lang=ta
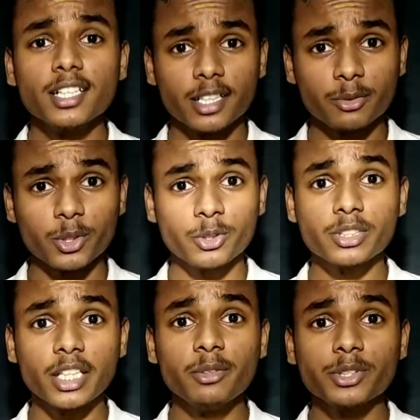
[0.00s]
நான் இவ்வளோ
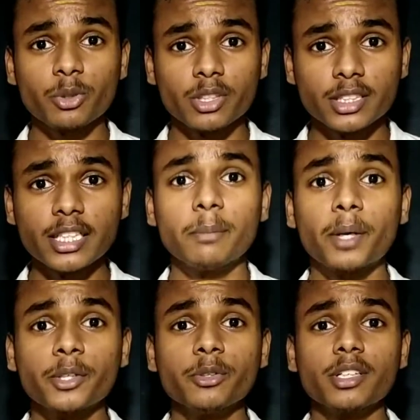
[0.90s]
தூரம் தெளிவாக சொல்கிறது நீங்கள்
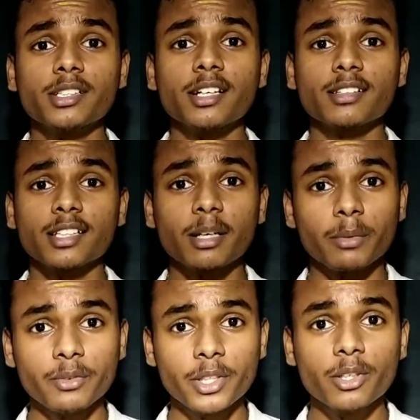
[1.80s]
பண்ணணுன்றதுக்காக தான்
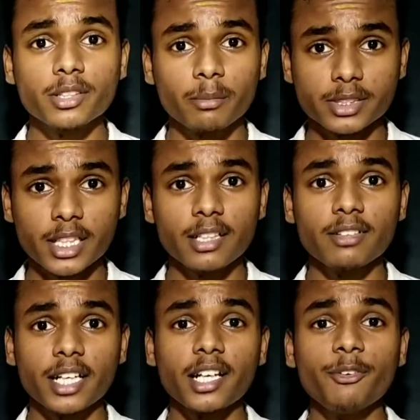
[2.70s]
நம்ம வீடியோவில் நம்ம
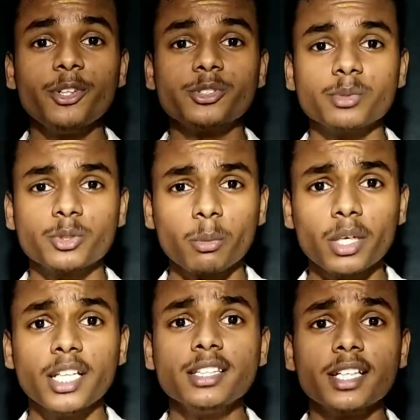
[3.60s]
சேனலில் வர எல்லா வீடியோஸுமே வந்து
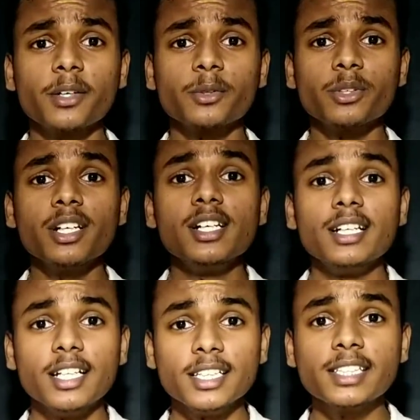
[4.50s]
ரொம்ப லென்த்தாக இருக்கும்
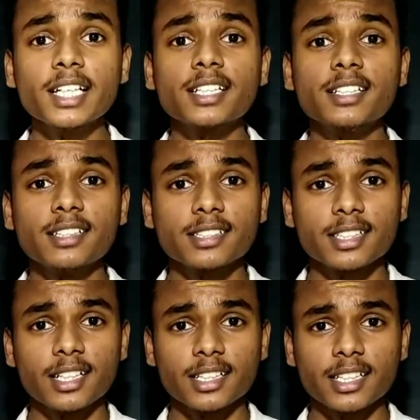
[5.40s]
லென்த்தாக
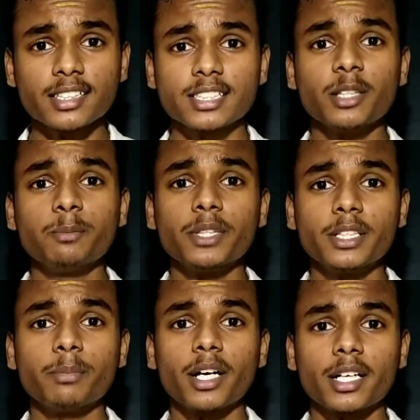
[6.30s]
இருக்குன்றதுக்காக சலுப்பு
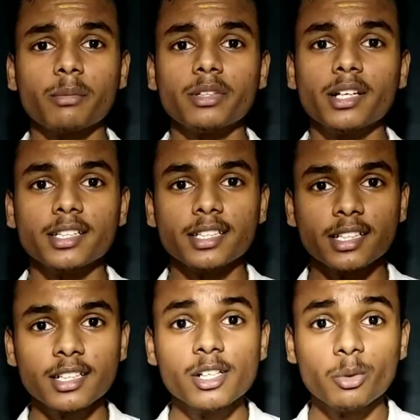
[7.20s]
பண்ணிட்டு பார்க்காம விடாதீங்க
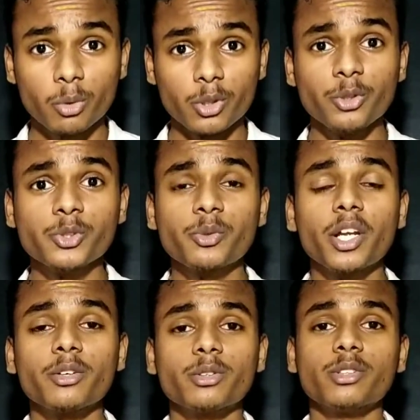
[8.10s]
உங்களுக்கு
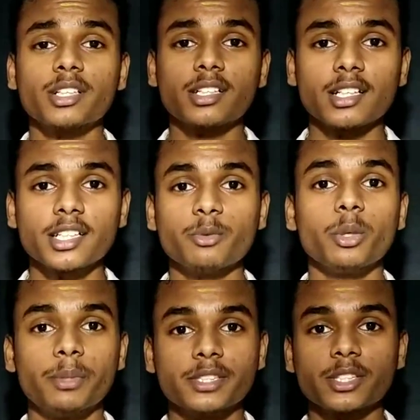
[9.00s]
யூஸ்ஃபுல்லாக இருக்கணுன்றதுனால தான்
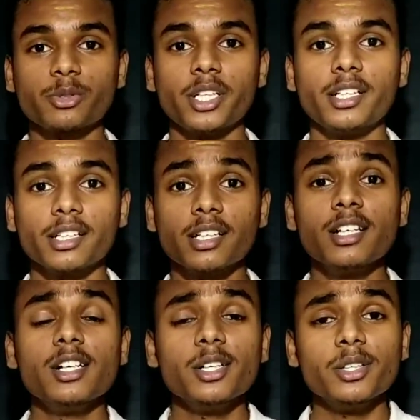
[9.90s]
இவ்வளோ பெருசாக சொல்லிகிட்டு இருக்கேன்
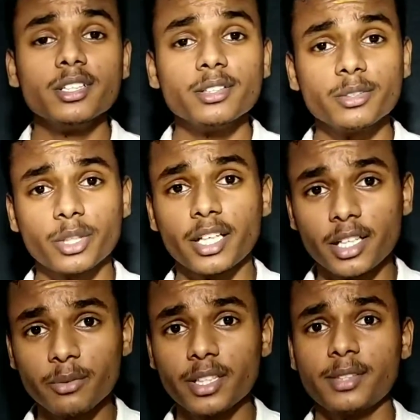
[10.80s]
ஓகே
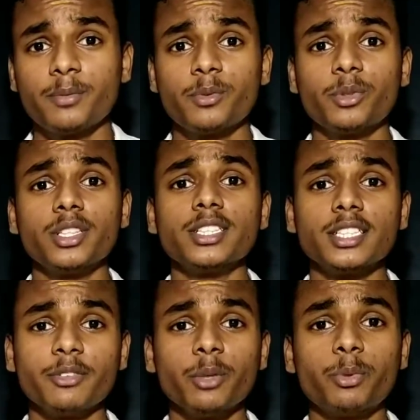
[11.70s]
எனிவே உங்களுக்கு
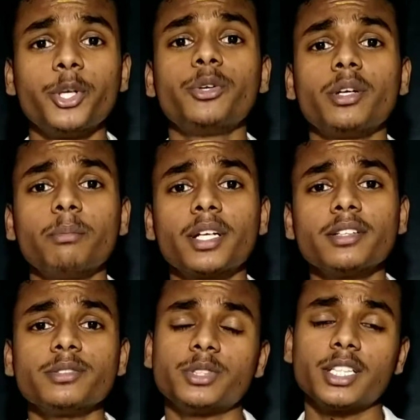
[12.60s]
இந்த வீடியோ பிடிக்கும்னு
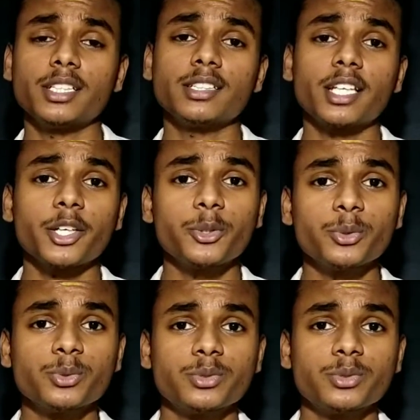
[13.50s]
நம்புகிறேன் ஓகே தேங்க்யூ